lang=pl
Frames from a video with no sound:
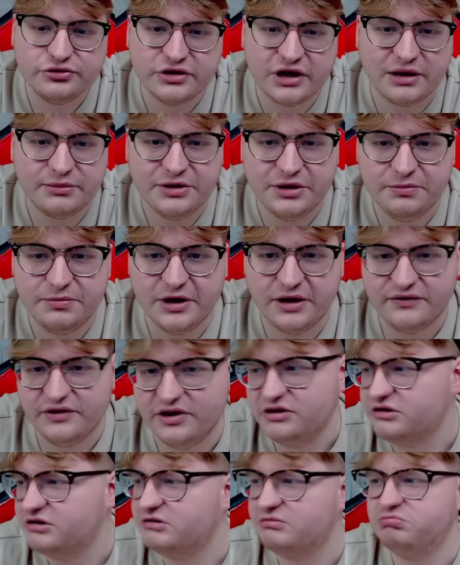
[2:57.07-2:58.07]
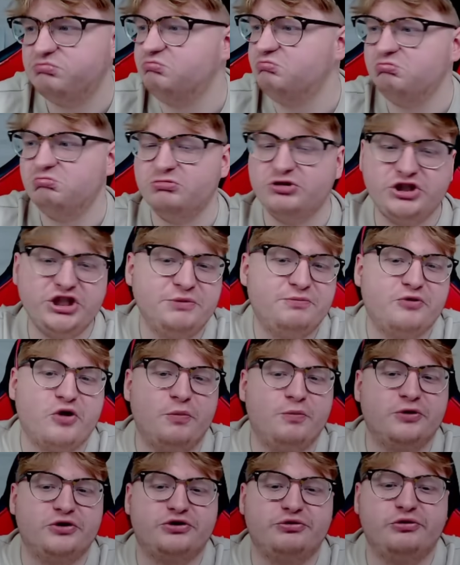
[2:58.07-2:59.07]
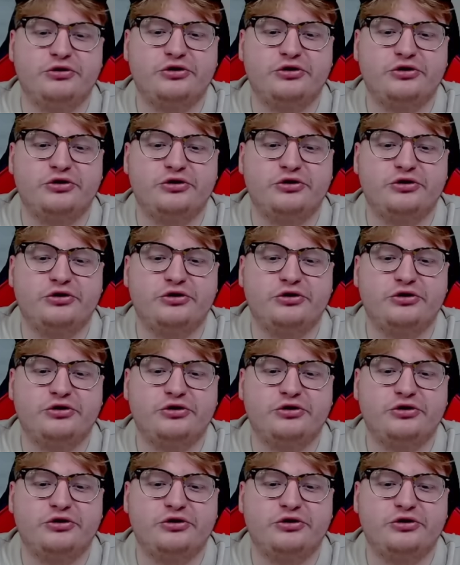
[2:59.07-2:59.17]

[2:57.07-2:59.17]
Namibia, więc szybko poszło